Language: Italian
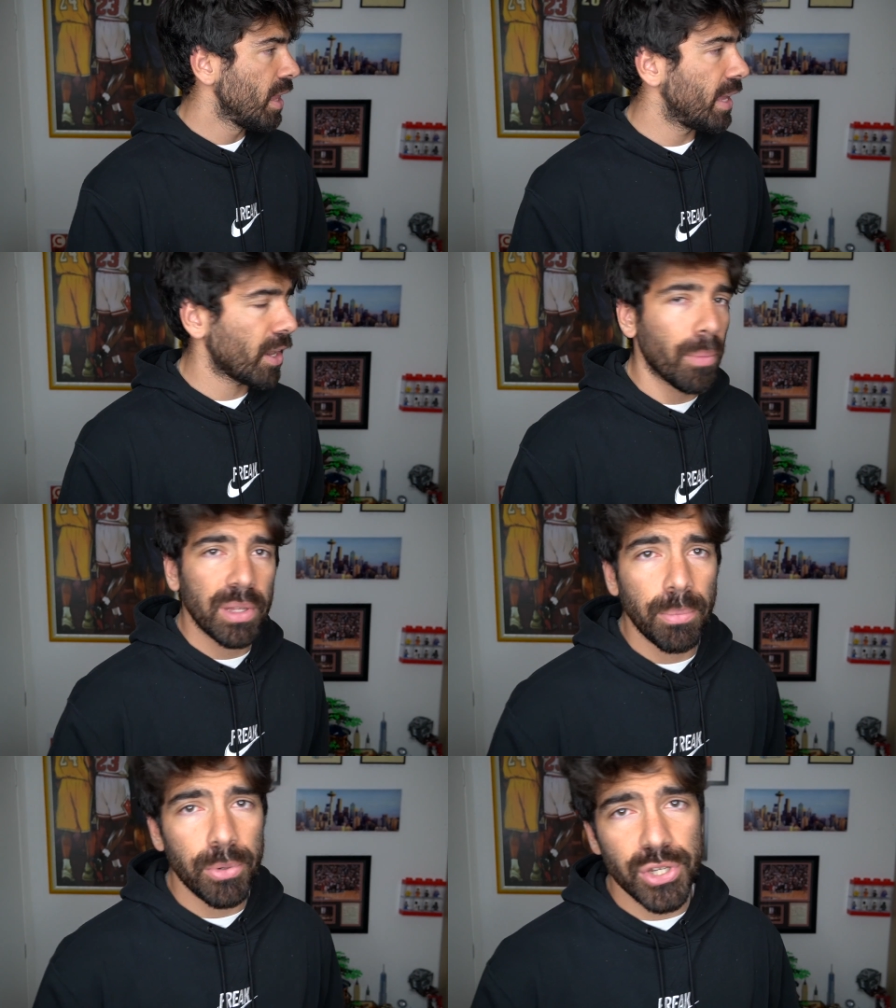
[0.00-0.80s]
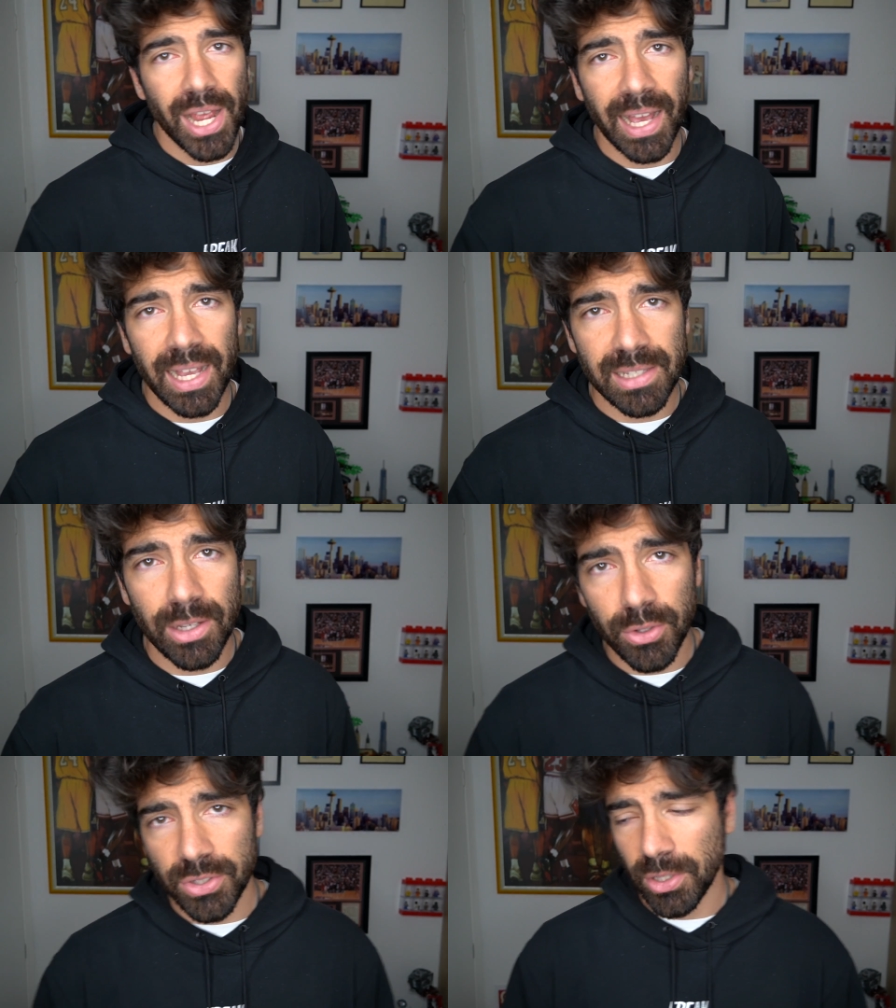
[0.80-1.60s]
le robe tipo Jackass,
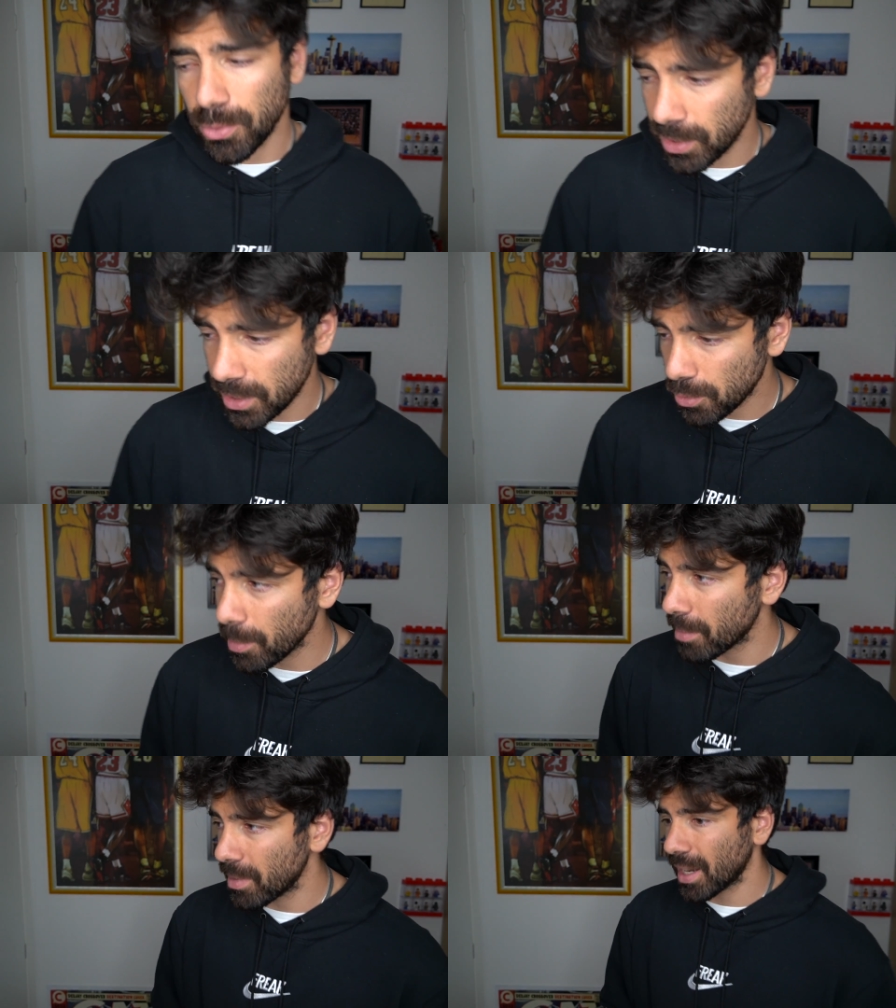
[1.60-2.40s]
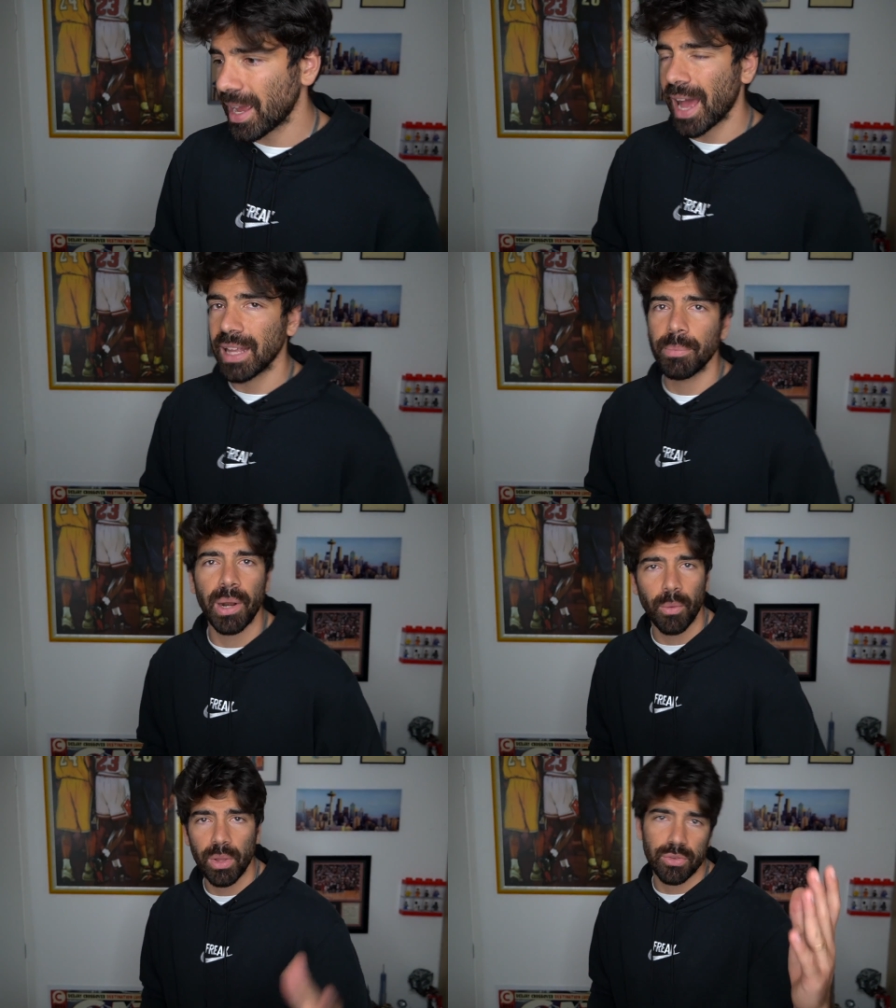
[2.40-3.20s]
le corse nudi nei supermercati,
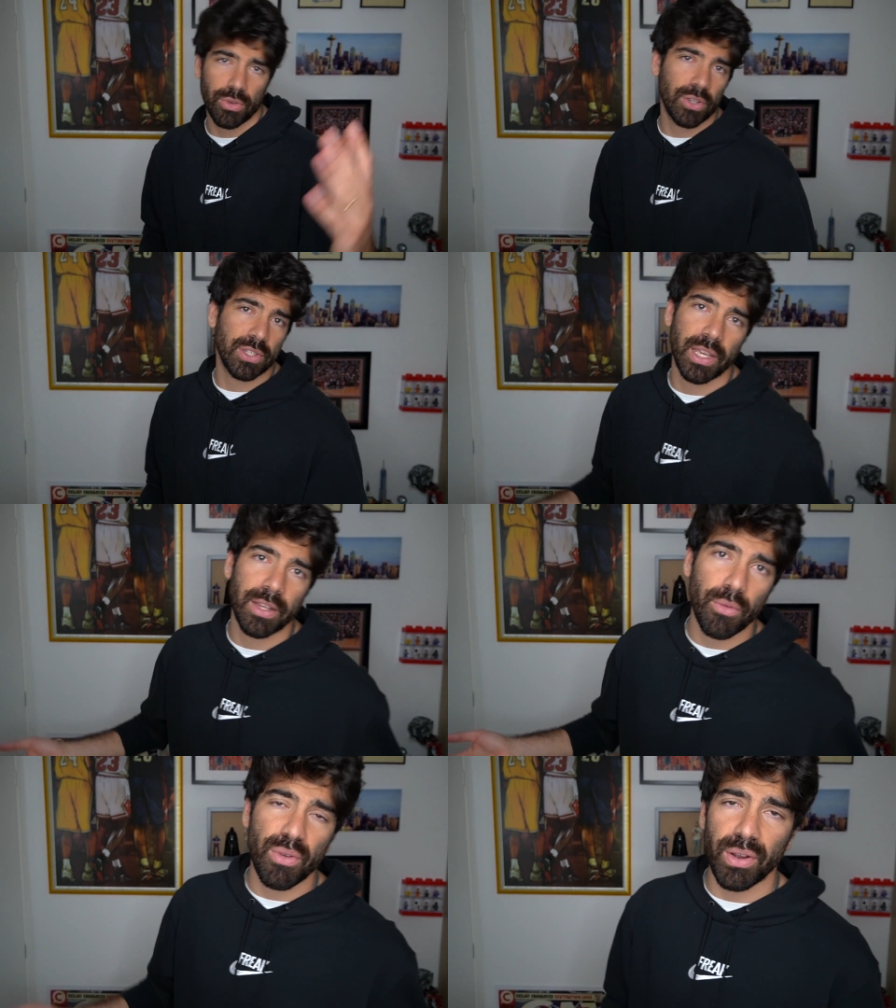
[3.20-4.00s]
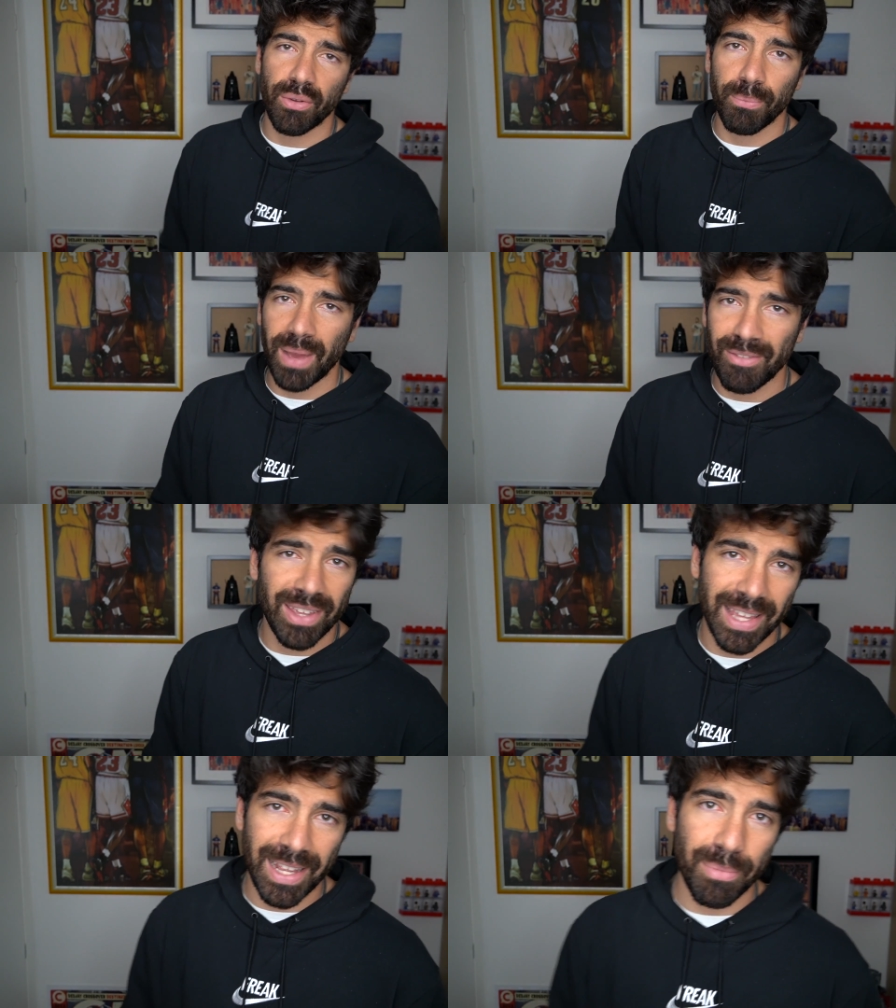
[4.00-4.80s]
però quelle sono cose che non vi farò mai
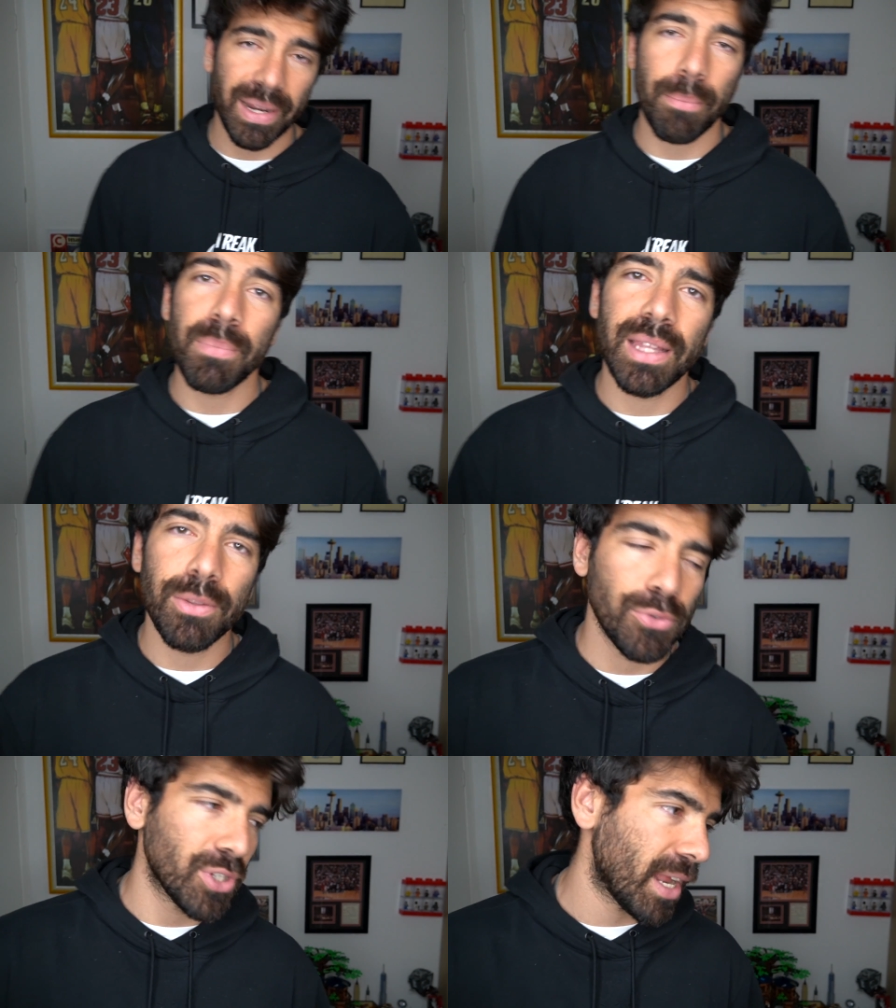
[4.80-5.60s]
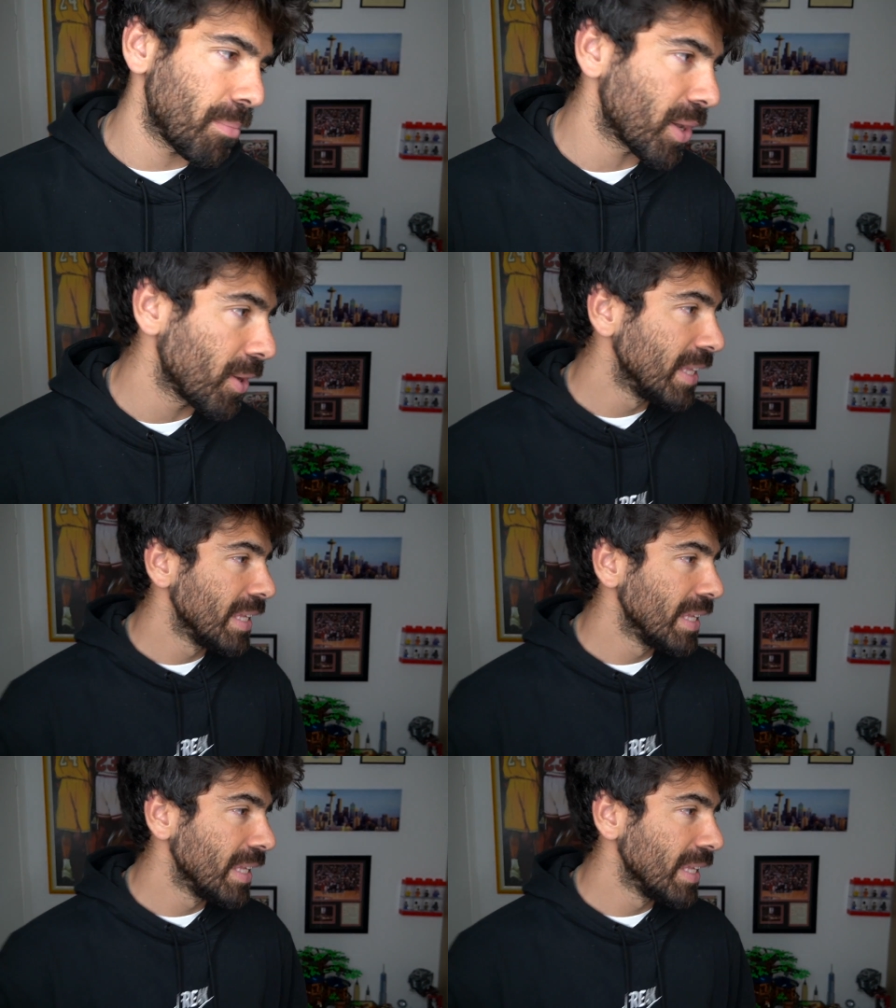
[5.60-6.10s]
vedere perché mi denuncerebbero.